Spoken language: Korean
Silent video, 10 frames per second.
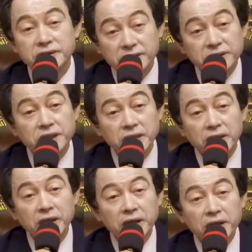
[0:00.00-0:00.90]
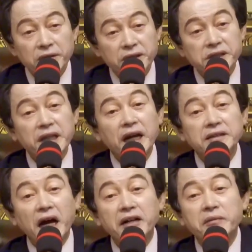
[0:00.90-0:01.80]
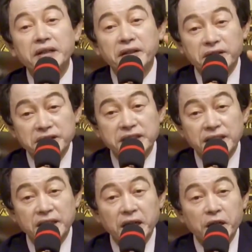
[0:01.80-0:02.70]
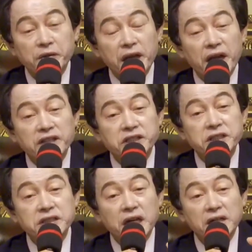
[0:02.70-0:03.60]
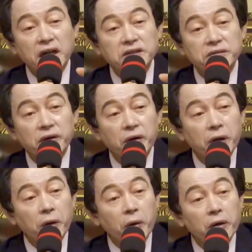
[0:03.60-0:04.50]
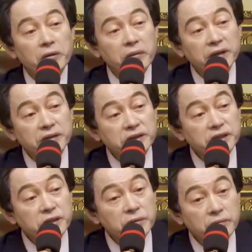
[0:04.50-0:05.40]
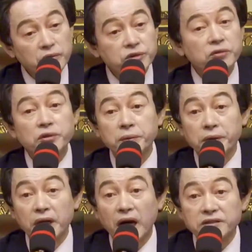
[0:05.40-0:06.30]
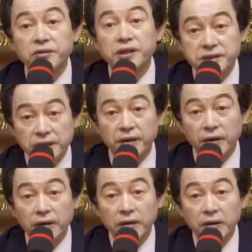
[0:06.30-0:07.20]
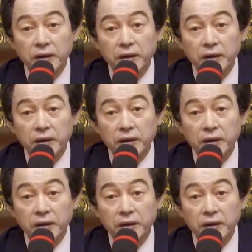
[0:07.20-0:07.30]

그렇죠? 그래서 내가 당을 만든 거지. 내 지지자를 가지고 얼마든지 무소속 후보로 나갈 수가 있어요.